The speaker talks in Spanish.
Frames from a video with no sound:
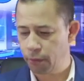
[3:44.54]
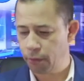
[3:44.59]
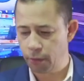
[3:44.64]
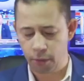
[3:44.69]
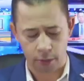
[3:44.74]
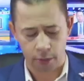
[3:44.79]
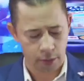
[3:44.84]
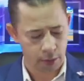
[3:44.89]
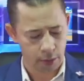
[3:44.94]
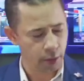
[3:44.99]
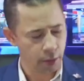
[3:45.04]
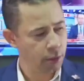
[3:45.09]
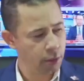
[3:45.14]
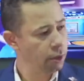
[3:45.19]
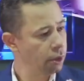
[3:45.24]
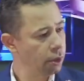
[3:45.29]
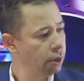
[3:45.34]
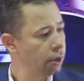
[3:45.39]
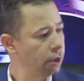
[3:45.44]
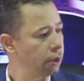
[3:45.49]
Sí,
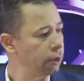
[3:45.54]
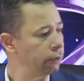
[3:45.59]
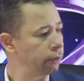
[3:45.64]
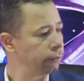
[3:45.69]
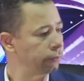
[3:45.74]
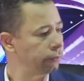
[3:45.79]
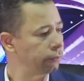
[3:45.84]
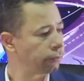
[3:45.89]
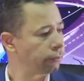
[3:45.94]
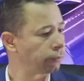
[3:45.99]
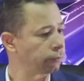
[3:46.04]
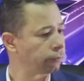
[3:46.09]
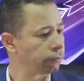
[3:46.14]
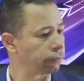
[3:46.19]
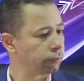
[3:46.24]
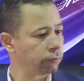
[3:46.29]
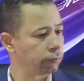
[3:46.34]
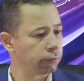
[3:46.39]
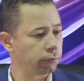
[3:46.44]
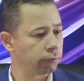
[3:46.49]
correcto, sí, desde enero
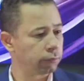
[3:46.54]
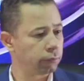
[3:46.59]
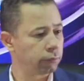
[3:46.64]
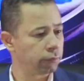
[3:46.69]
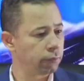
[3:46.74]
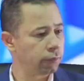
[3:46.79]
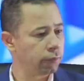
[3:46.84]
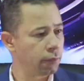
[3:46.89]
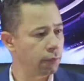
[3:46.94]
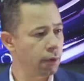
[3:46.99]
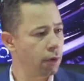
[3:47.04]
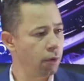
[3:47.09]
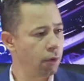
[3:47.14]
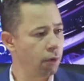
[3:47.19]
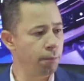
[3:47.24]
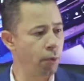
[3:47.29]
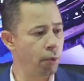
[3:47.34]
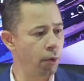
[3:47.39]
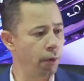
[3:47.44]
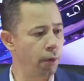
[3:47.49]
del 2020,
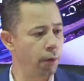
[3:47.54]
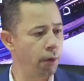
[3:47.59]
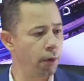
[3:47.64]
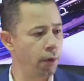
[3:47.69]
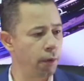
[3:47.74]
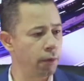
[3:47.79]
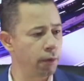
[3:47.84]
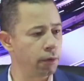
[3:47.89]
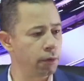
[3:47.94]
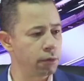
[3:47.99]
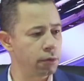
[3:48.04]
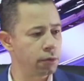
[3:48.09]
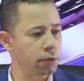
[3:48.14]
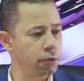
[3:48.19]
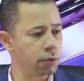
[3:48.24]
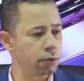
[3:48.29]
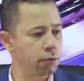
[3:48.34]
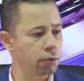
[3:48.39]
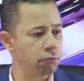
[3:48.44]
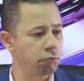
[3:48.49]
28 de enero
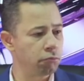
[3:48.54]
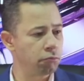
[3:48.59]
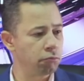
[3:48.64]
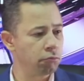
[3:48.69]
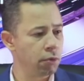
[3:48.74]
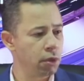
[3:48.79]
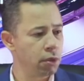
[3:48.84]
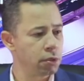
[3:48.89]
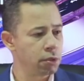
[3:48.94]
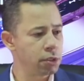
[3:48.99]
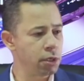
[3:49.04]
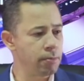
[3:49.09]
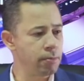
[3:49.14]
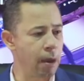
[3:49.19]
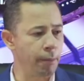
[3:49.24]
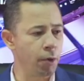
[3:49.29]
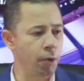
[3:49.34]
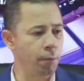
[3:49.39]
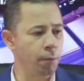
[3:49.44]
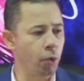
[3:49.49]
del 2020. Sí,
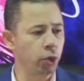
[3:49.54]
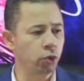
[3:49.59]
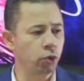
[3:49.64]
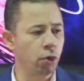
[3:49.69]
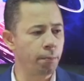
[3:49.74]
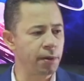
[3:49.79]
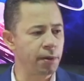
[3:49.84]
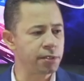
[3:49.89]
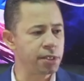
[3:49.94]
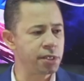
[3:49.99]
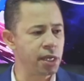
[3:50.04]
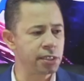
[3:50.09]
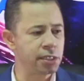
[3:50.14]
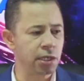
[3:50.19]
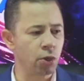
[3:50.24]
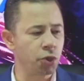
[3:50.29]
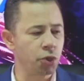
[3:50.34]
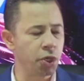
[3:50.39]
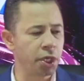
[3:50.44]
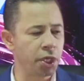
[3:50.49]
mami, un poquito de paciencia,
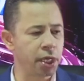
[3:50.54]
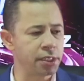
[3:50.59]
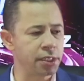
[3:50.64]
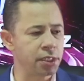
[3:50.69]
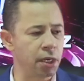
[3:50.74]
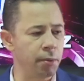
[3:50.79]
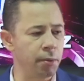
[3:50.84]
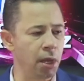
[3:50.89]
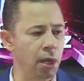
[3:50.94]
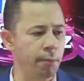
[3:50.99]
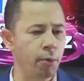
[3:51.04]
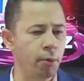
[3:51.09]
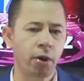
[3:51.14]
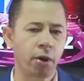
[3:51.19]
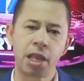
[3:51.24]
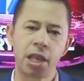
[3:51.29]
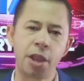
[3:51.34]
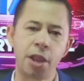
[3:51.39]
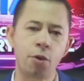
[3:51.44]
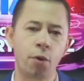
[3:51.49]
no tiene que escribirle
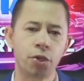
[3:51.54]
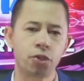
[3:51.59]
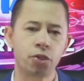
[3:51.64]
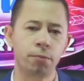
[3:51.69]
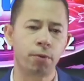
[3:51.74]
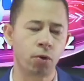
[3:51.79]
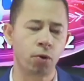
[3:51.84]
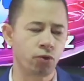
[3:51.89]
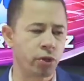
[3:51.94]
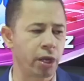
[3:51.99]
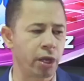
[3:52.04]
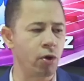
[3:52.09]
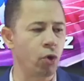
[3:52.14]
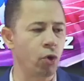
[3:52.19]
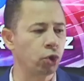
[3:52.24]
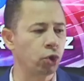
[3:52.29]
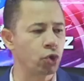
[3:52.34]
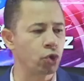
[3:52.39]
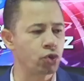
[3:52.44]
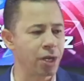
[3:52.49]
porque ya yo lo he hecho por usted con
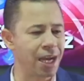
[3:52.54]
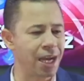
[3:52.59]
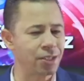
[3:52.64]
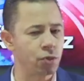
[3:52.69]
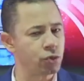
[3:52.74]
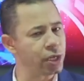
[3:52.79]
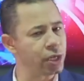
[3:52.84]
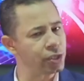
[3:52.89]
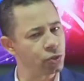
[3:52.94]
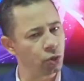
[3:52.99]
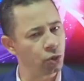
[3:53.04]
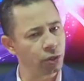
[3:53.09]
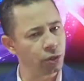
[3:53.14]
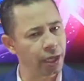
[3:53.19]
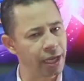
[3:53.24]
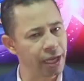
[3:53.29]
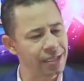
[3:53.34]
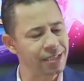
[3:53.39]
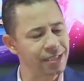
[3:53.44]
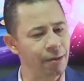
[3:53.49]
otros casos que son
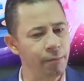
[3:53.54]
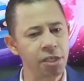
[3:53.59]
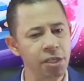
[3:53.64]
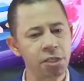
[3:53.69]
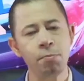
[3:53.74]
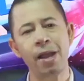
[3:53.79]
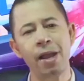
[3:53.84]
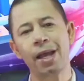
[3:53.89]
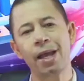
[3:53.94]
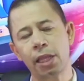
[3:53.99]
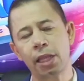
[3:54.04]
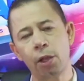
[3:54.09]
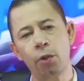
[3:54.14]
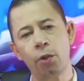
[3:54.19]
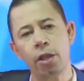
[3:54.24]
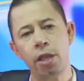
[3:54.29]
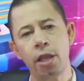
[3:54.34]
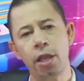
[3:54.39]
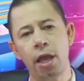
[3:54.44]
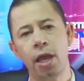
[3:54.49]
de esa misma
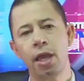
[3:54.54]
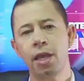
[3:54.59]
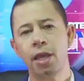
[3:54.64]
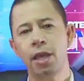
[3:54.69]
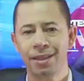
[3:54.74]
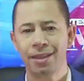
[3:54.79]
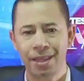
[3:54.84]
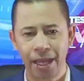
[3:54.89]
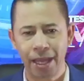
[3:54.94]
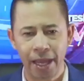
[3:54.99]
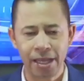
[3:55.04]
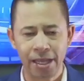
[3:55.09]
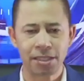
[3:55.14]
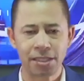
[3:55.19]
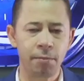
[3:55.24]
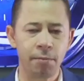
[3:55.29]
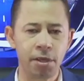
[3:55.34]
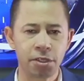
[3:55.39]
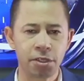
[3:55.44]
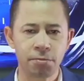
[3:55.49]
categoría, de
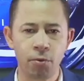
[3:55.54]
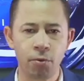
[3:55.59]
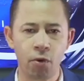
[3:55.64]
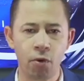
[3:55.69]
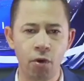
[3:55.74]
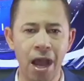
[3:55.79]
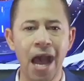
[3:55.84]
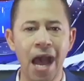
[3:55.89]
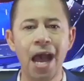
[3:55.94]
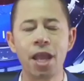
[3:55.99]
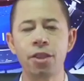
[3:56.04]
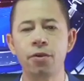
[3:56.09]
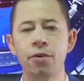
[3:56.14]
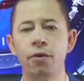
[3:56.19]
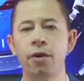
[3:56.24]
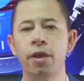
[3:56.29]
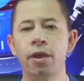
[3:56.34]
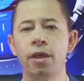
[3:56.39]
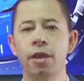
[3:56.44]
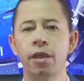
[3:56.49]
ese mismo
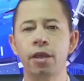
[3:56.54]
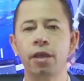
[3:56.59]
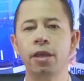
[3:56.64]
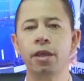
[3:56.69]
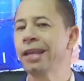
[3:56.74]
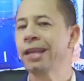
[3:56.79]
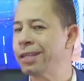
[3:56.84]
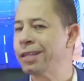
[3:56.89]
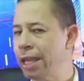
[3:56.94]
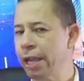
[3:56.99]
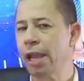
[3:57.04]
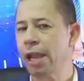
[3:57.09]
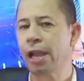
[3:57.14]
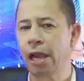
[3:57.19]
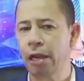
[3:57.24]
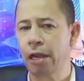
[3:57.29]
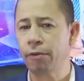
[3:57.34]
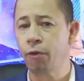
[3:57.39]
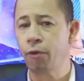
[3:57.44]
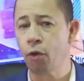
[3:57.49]
año y están en
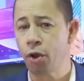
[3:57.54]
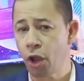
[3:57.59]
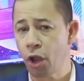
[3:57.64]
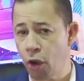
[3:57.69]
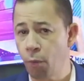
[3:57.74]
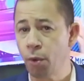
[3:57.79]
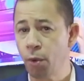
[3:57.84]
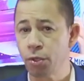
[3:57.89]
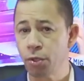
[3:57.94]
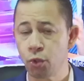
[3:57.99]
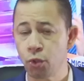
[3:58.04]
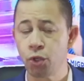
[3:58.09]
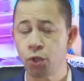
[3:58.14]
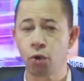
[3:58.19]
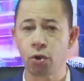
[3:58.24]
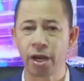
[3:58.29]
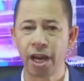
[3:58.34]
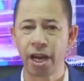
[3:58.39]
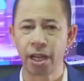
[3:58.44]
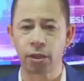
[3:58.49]
California como el suyo,
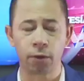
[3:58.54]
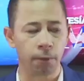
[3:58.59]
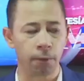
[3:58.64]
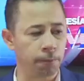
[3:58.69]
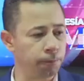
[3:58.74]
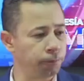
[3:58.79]
¿correcto?